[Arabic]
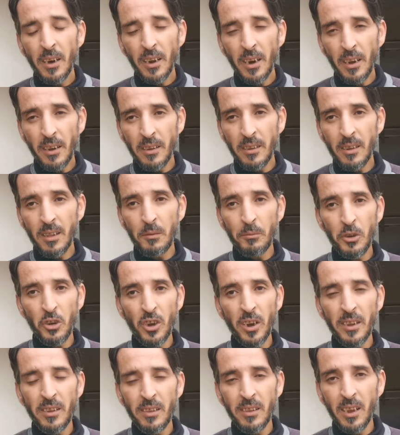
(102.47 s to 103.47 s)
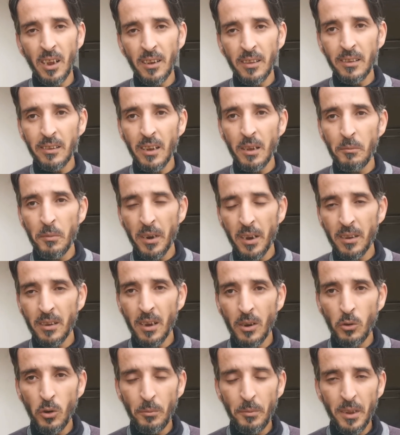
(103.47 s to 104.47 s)
رئيس المجلس ديال التامري
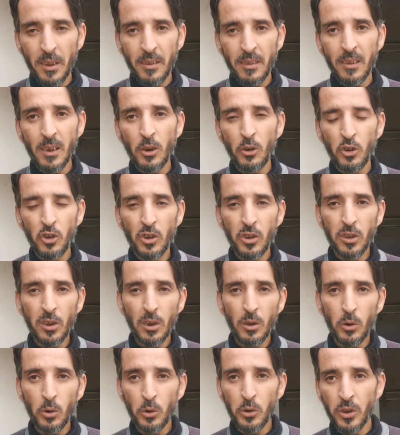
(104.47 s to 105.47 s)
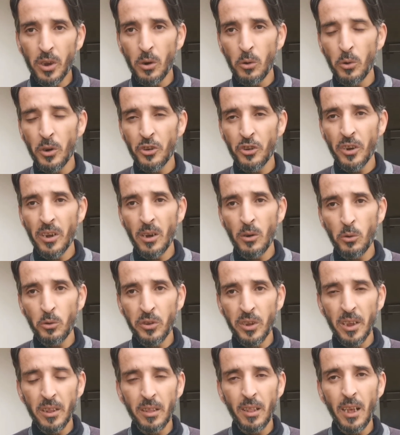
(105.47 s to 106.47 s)
حتى هو ما نساوش نذكروه حتى هو جا
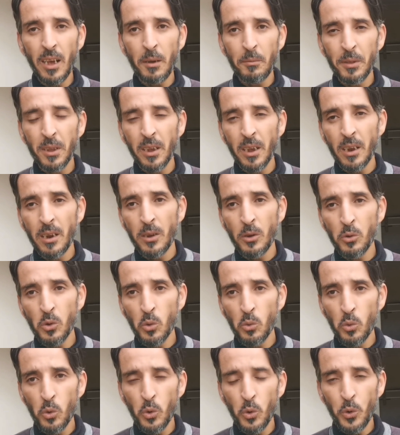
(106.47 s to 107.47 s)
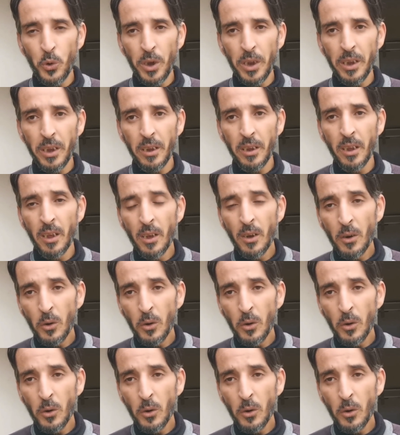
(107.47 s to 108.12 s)
وساند الاب ديالي وسولوا عليه